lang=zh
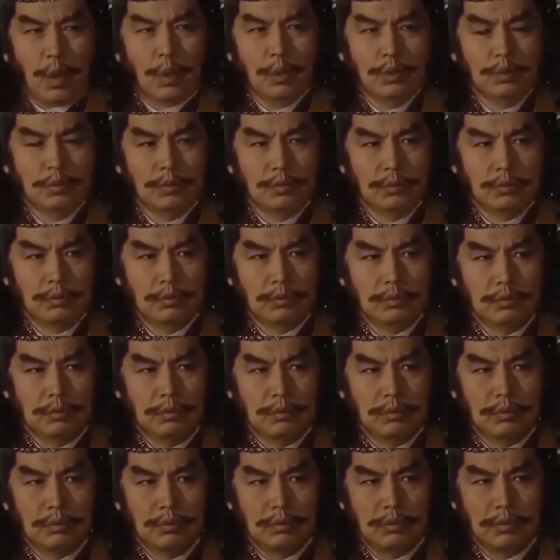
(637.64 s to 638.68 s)
狗同。
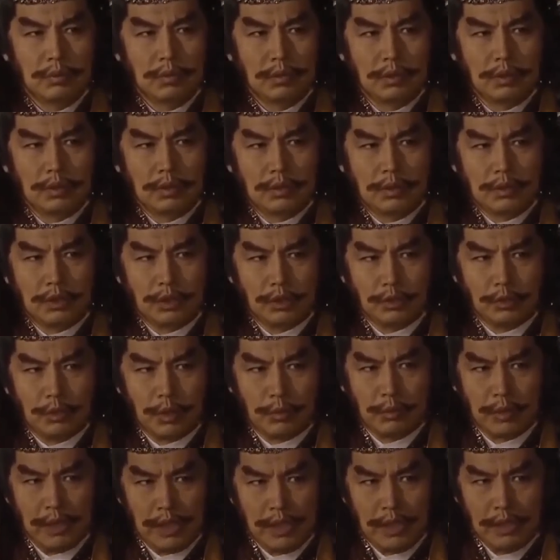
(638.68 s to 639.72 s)

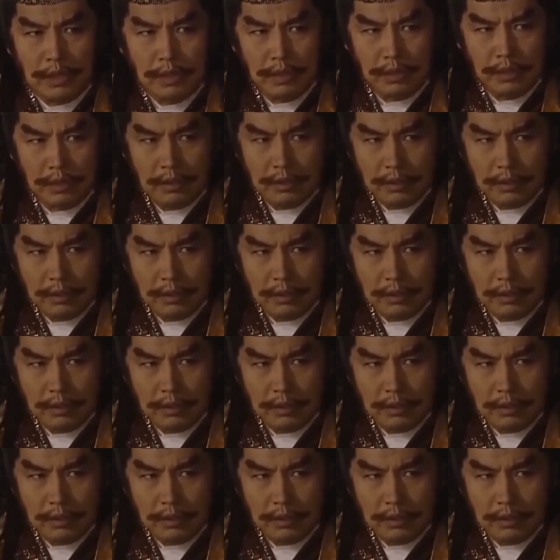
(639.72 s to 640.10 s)
休得无礼！